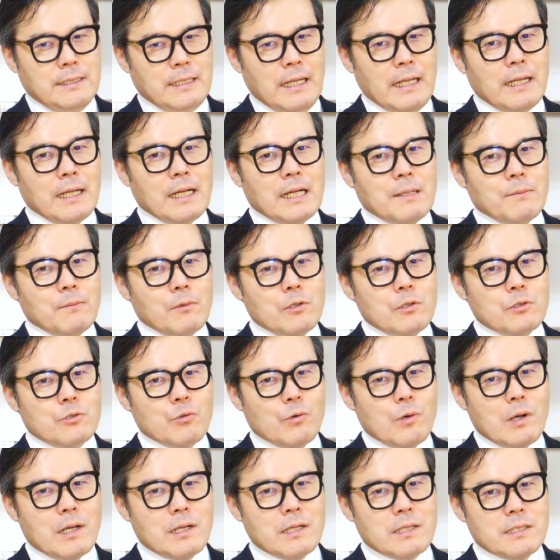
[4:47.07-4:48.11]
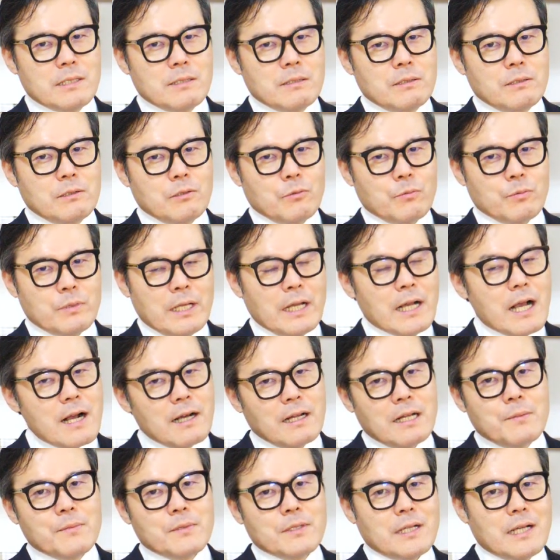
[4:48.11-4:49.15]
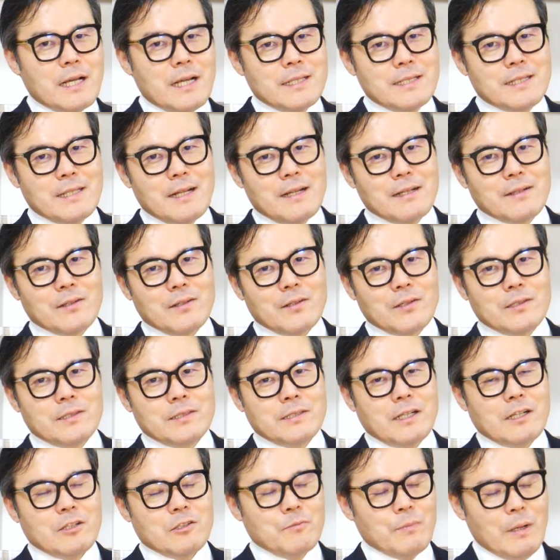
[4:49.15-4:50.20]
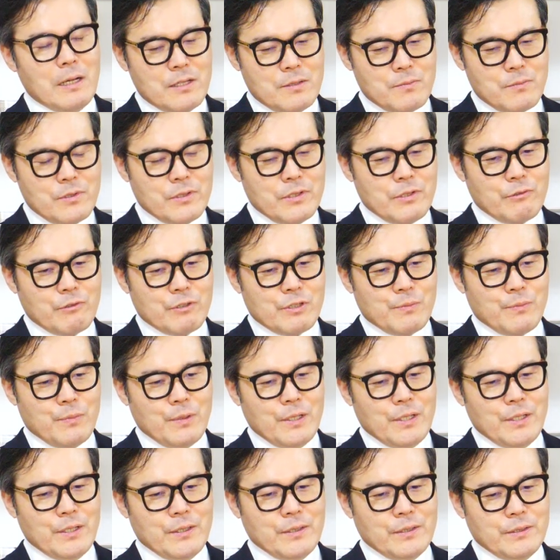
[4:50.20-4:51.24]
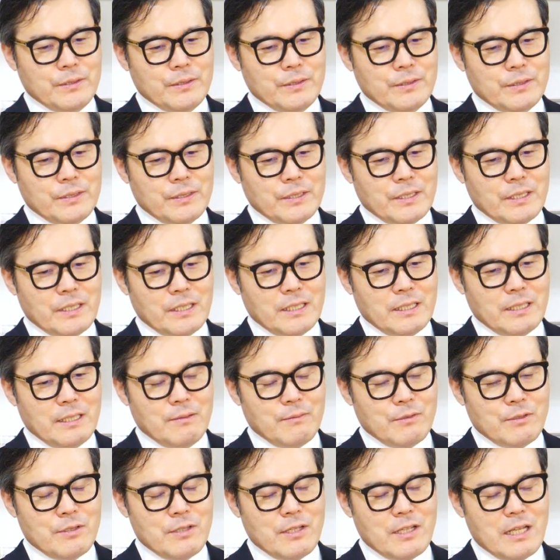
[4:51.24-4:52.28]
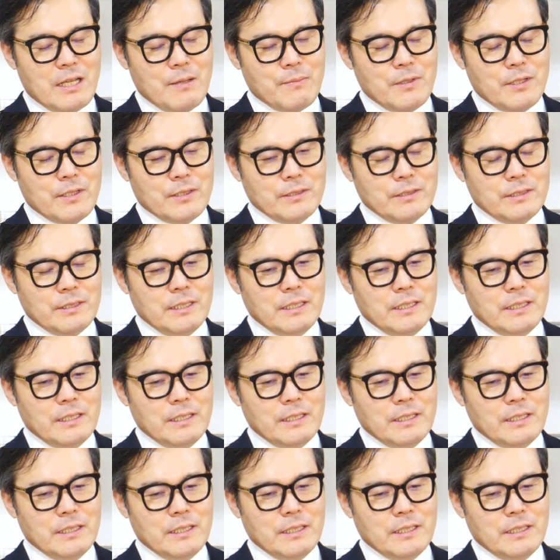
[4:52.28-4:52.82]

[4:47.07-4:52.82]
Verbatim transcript: 나라가 뭘 좋아하는지를 좀 생각을 하면서 가야 된다는 걸 제가 좀 말씀을 드리고 싶어요. 무슨 얘기냐면